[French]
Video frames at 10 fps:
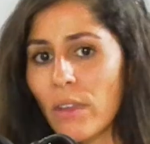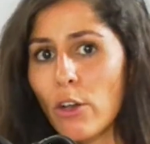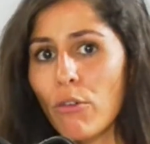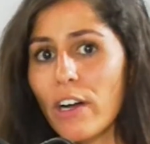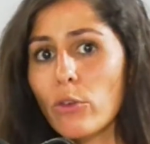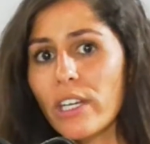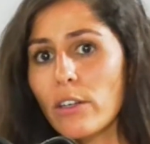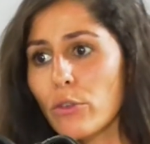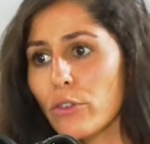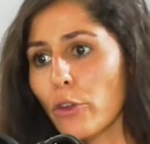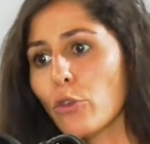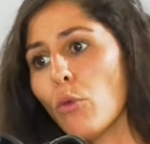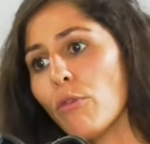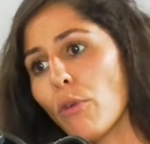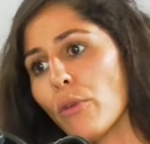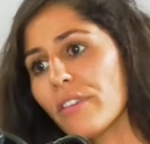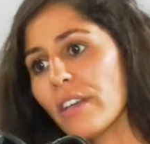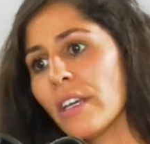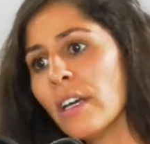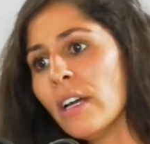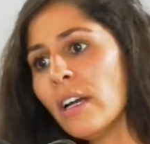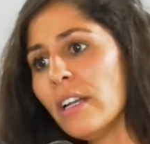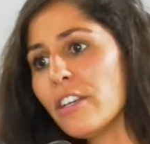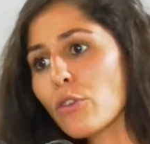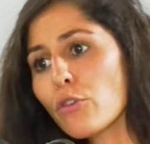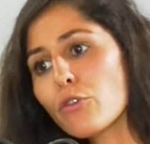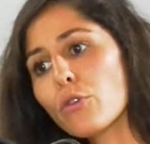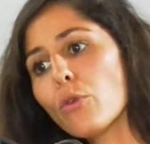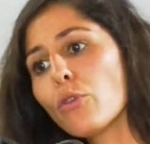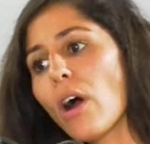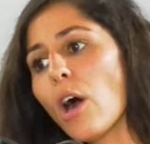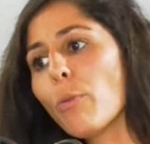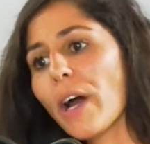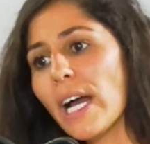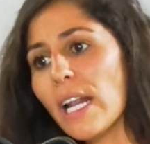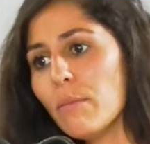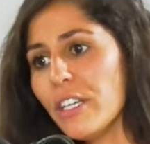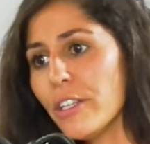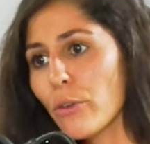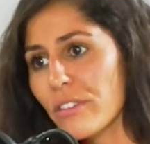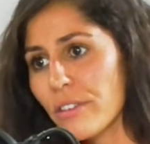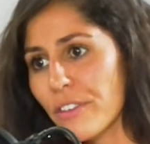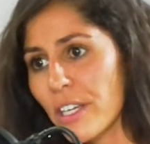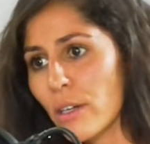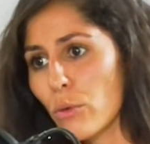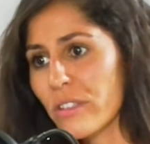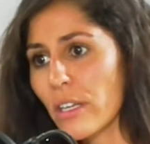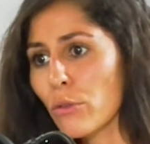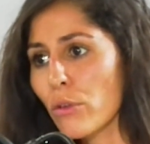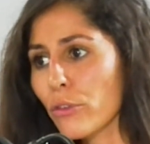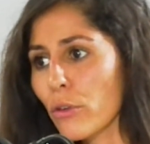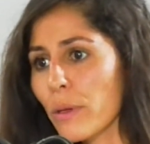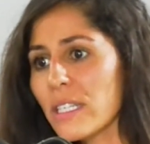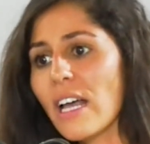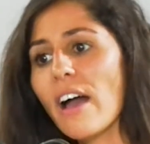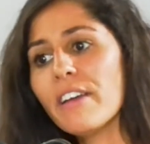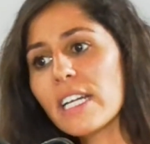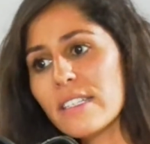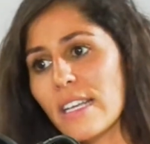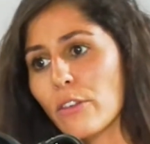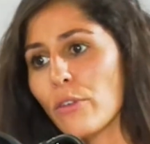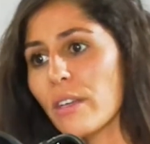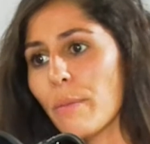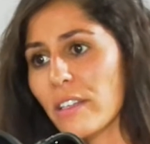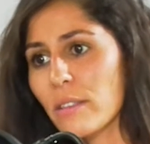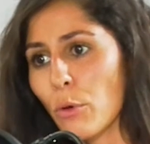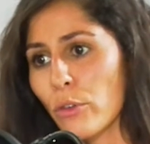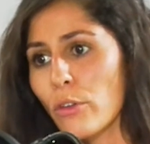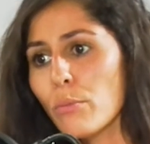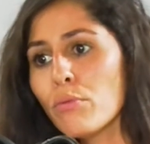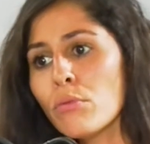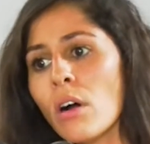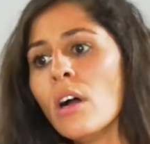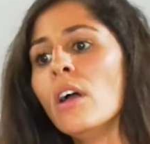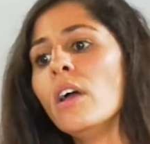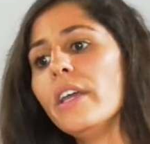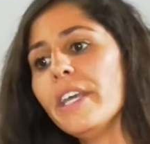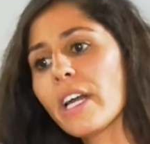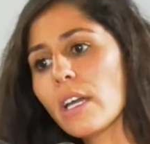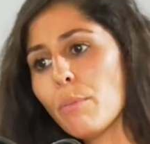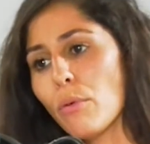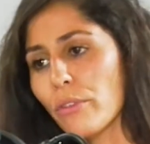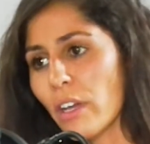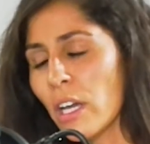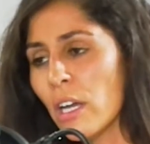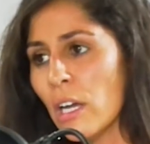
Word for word: et on va en quelque sorte confronter les enjeux qu'on aura au préalable identifiés au sein de l'entreprise avec les attentes des parties prenantes pour y répondre.